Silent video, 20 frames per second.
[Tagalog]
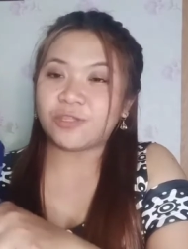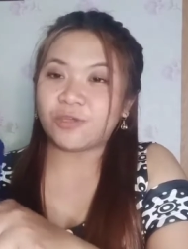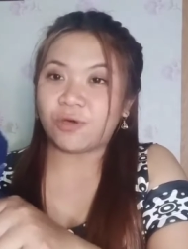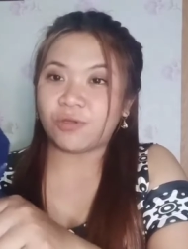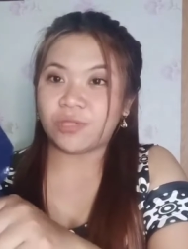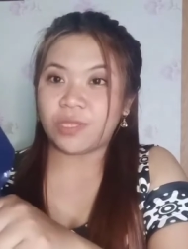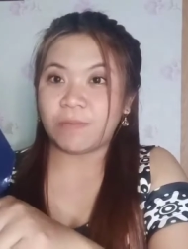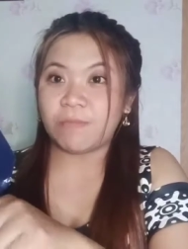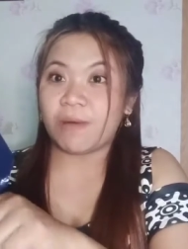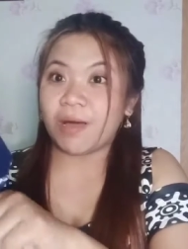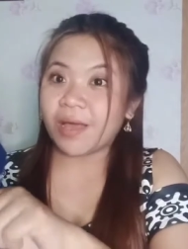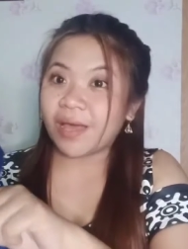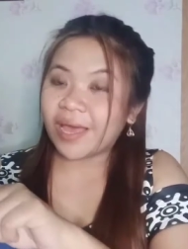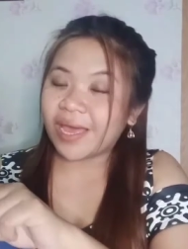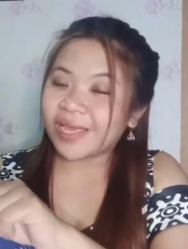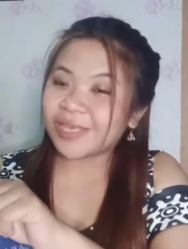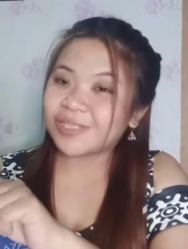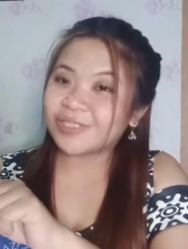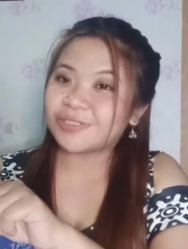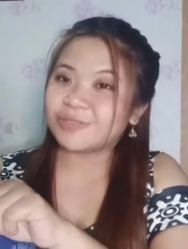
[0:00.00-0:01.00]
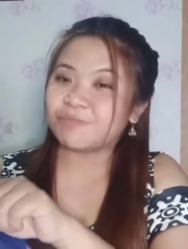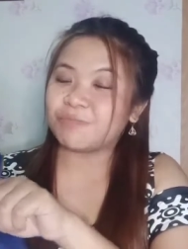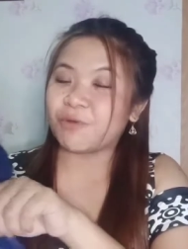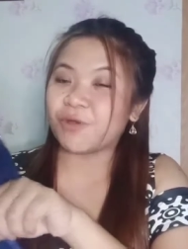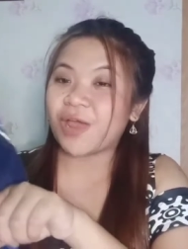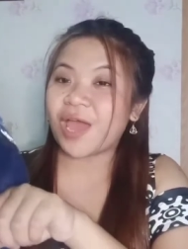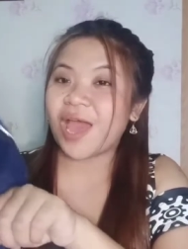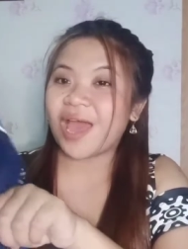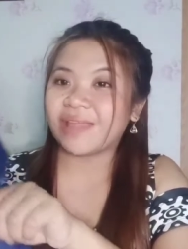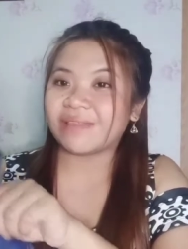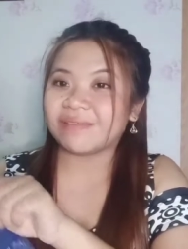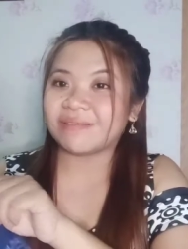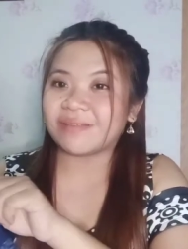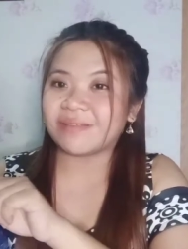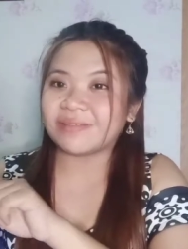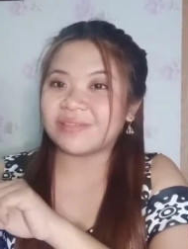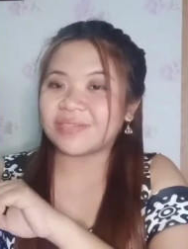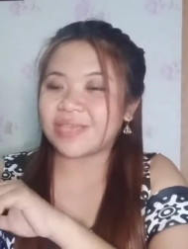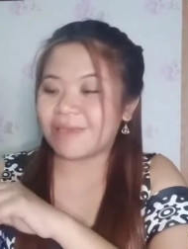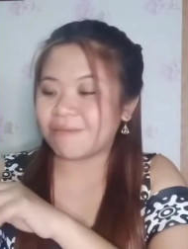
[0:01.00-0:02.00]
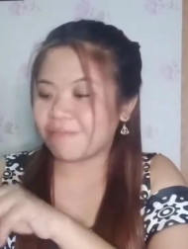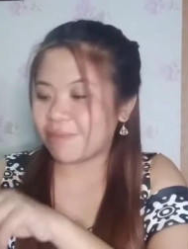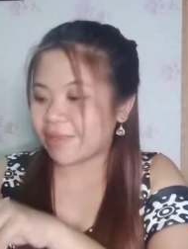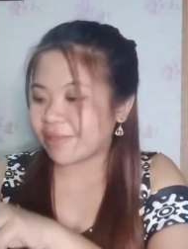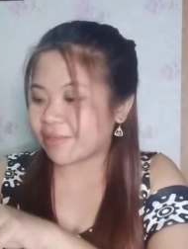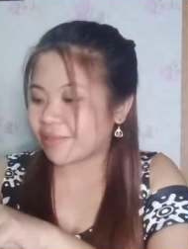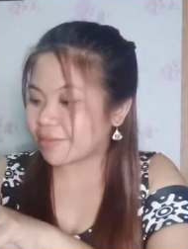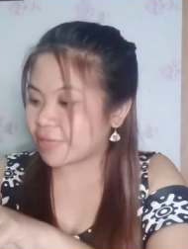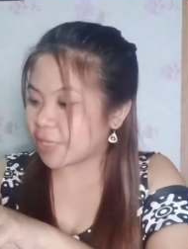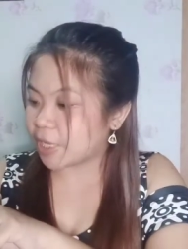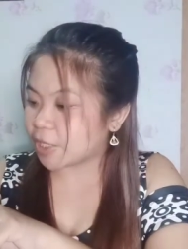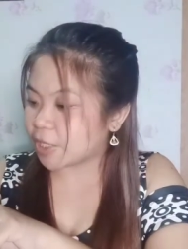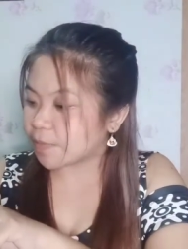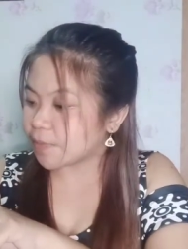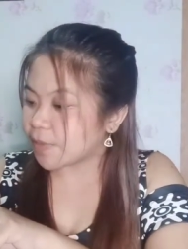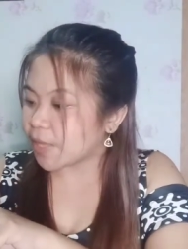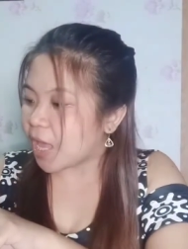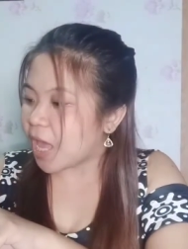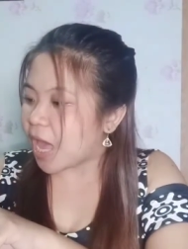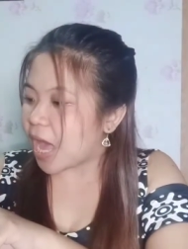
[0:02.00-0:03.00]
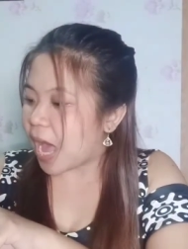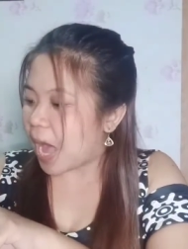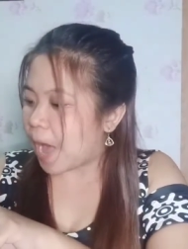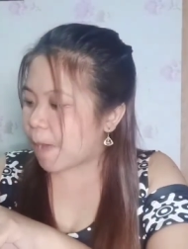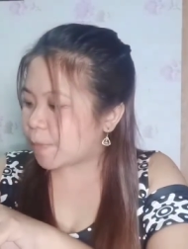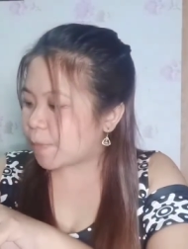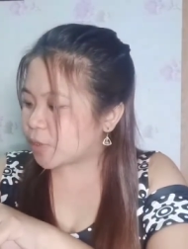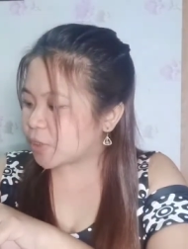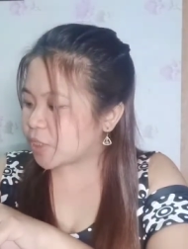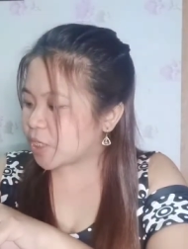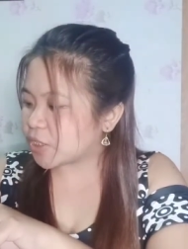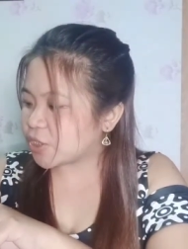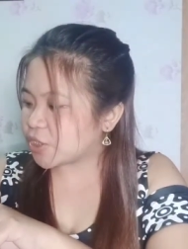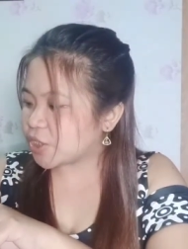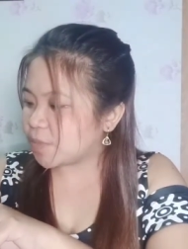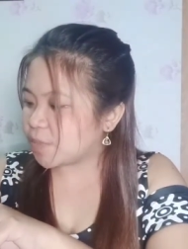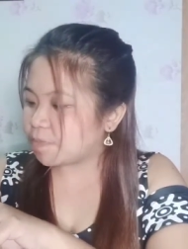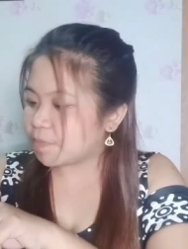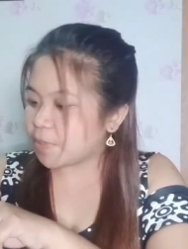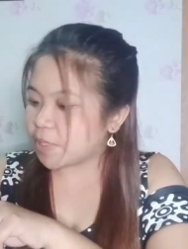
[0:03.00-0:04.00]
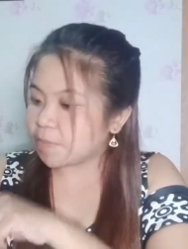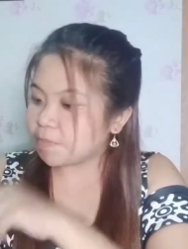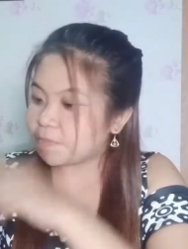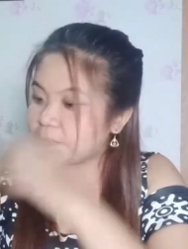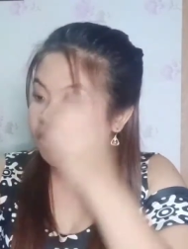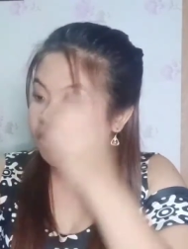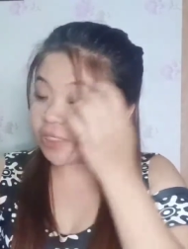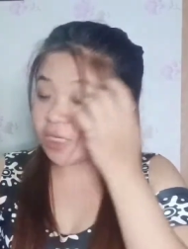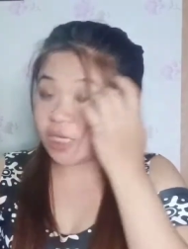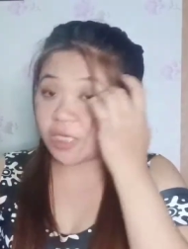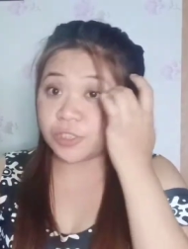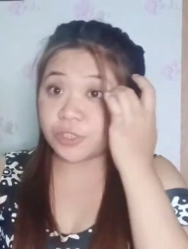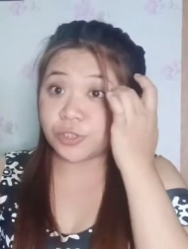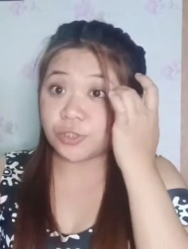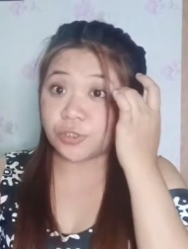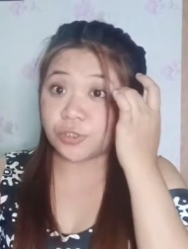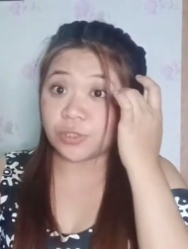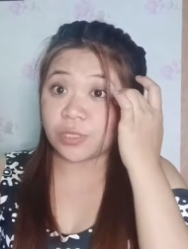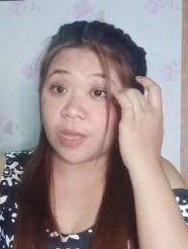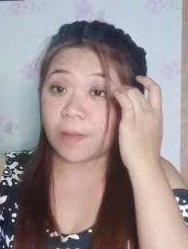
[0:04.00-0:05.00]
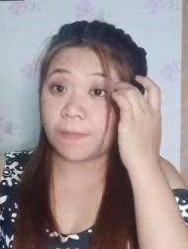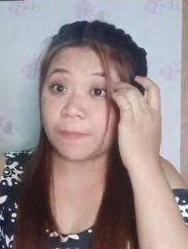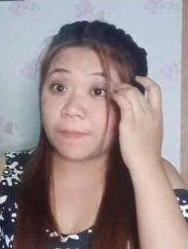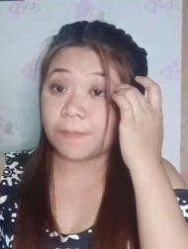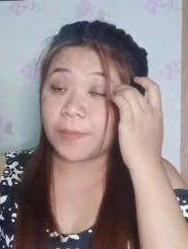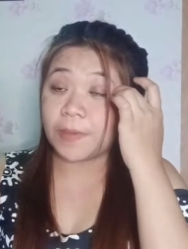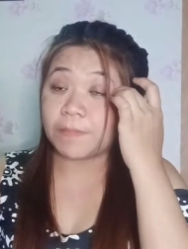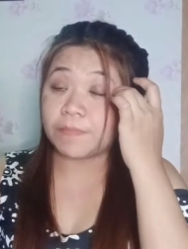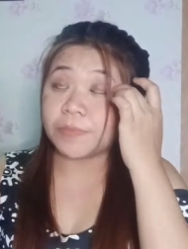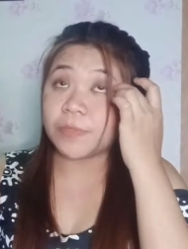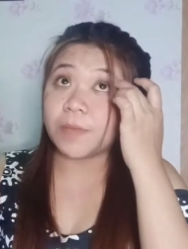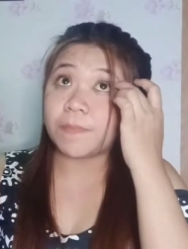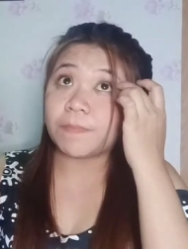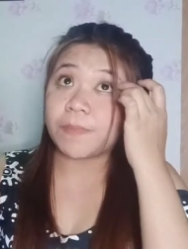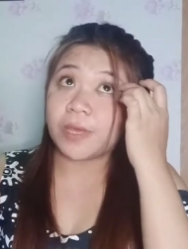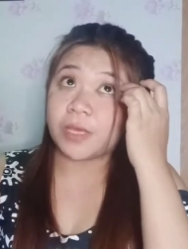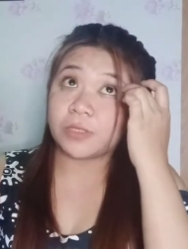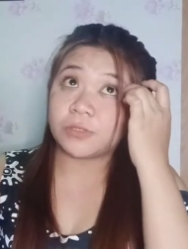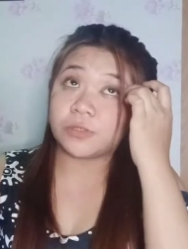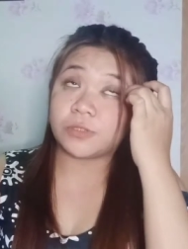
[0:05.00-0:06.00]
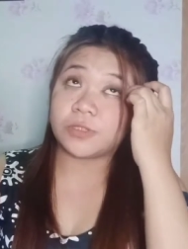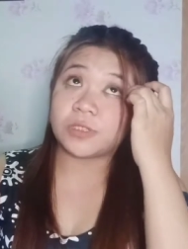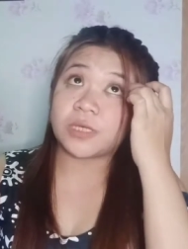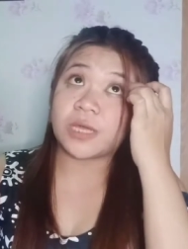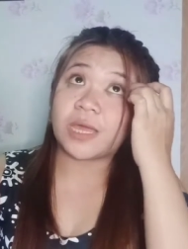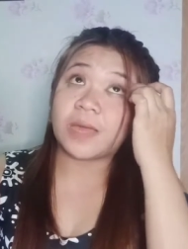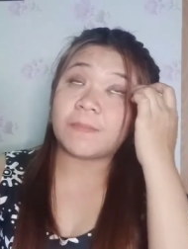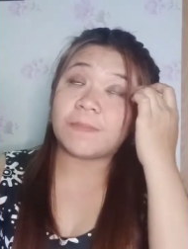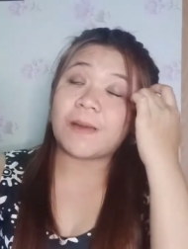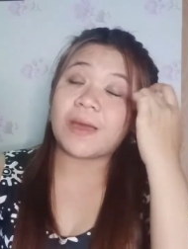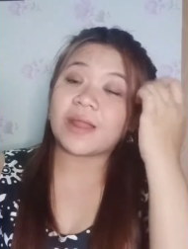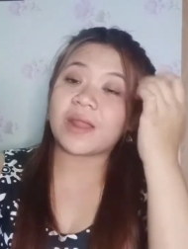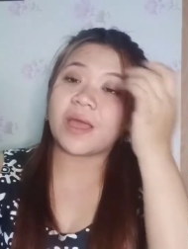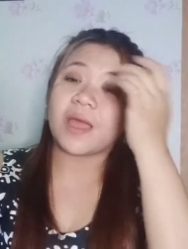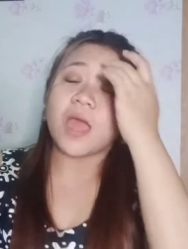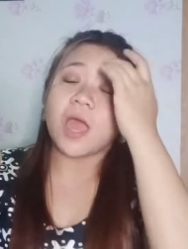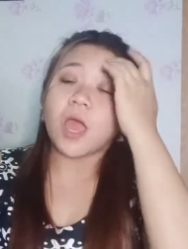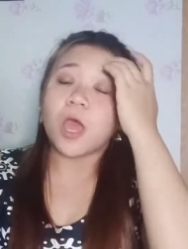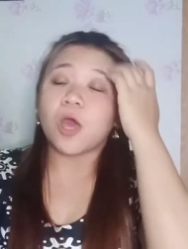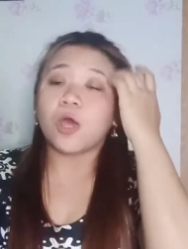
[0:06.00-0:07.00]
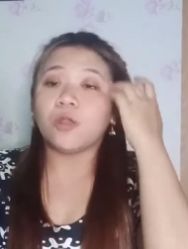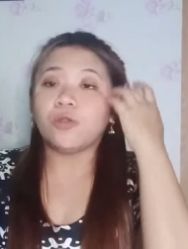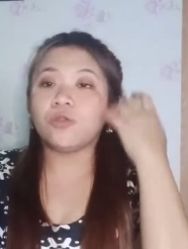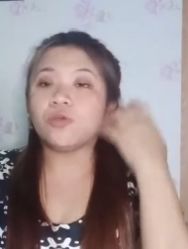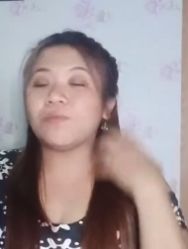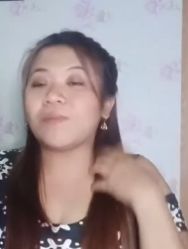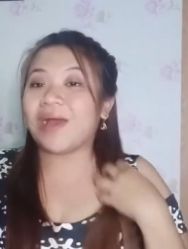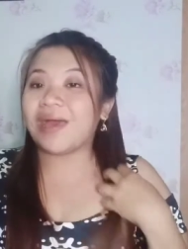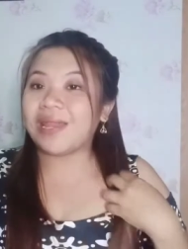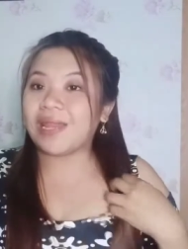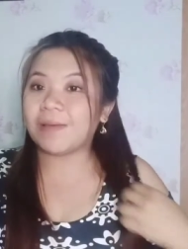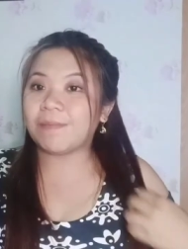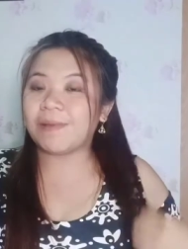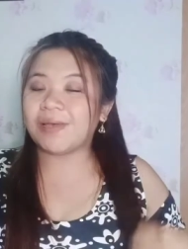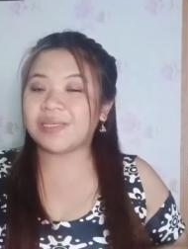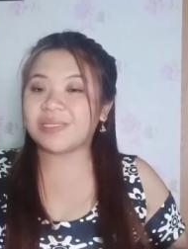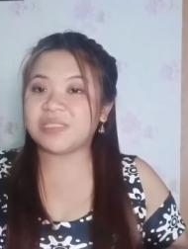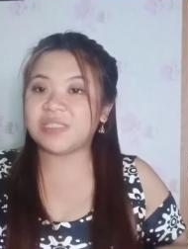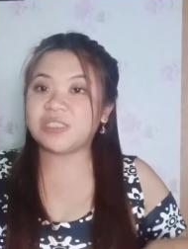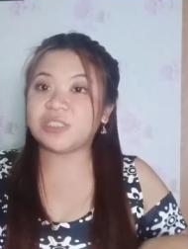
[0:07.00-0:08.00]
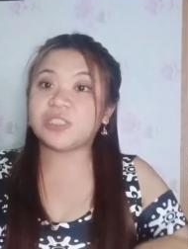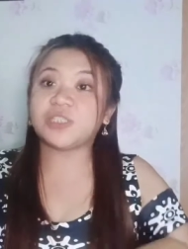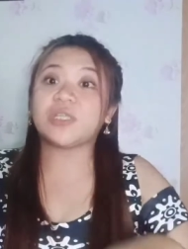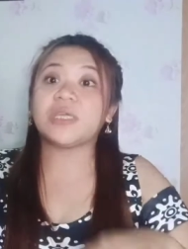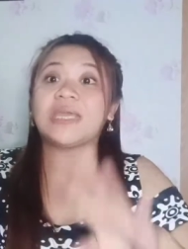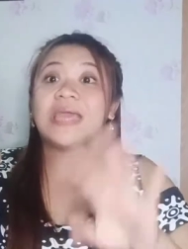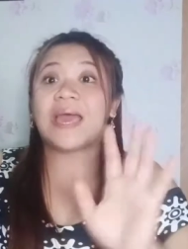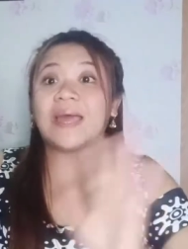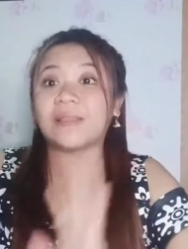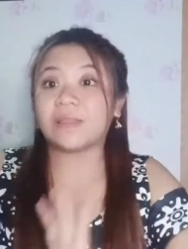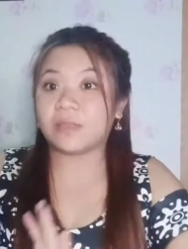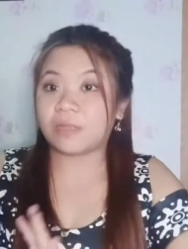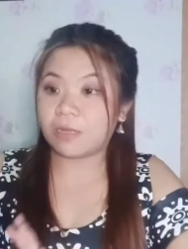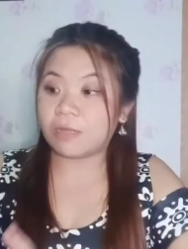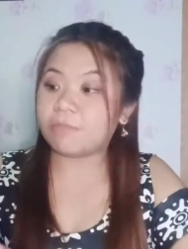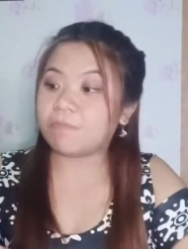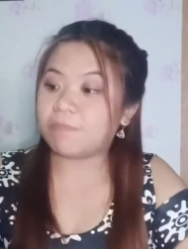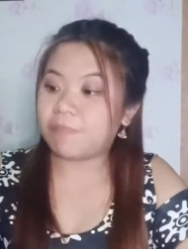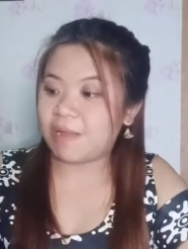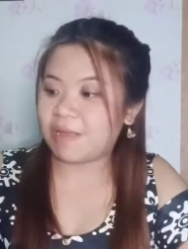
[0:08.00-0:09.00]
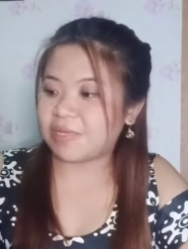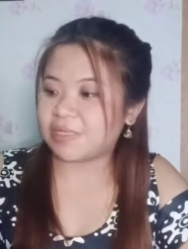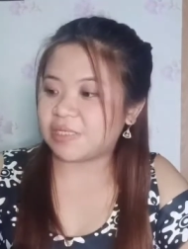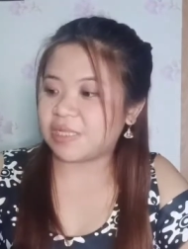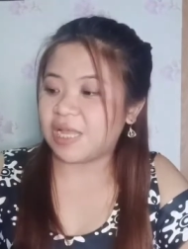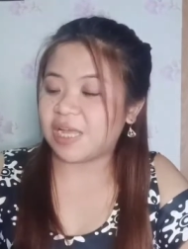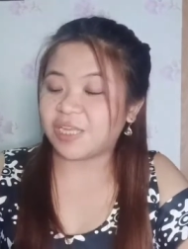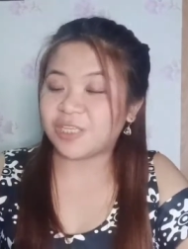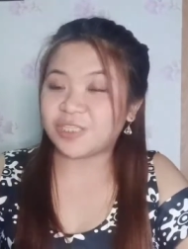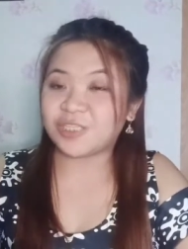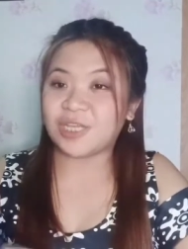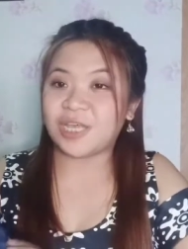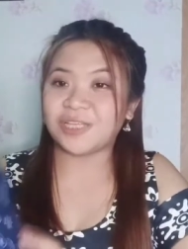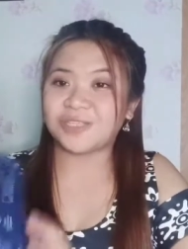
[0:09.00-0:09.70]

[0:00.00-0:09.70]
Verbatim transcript: O, di ba guys? 417. Tapos, ang shipping fee niya is yun nga 50 pesos. Kaya parang lumalabas is 300 plus lang siya.